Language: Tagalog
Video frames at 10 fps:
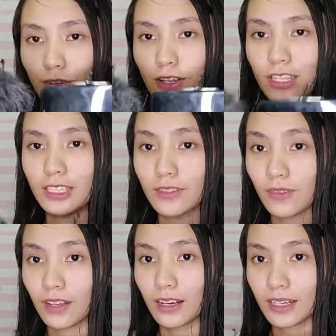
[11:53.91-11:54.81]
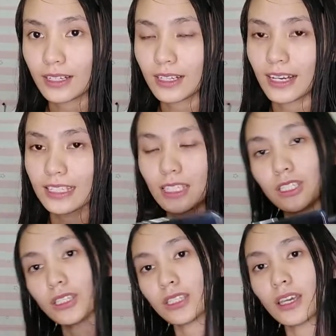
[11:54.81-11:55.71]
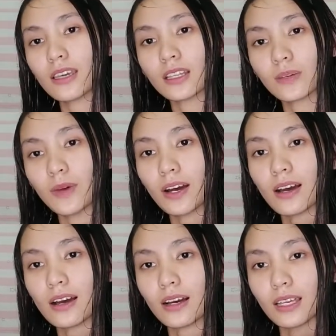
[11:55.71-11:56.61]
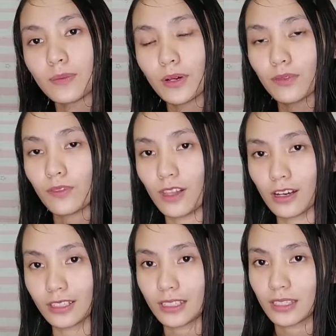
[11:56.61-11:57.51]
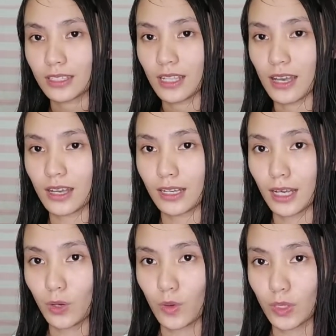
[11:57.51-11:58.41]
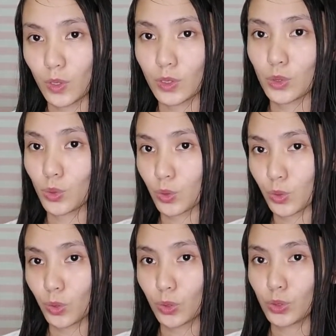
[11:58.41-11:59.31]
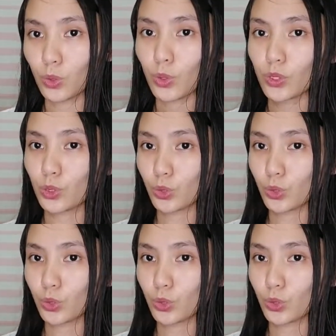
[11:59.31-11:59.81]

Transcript: For this vlog, uh, suggest kayo ng mga ibang vlogs na gagawin ko sa susunod or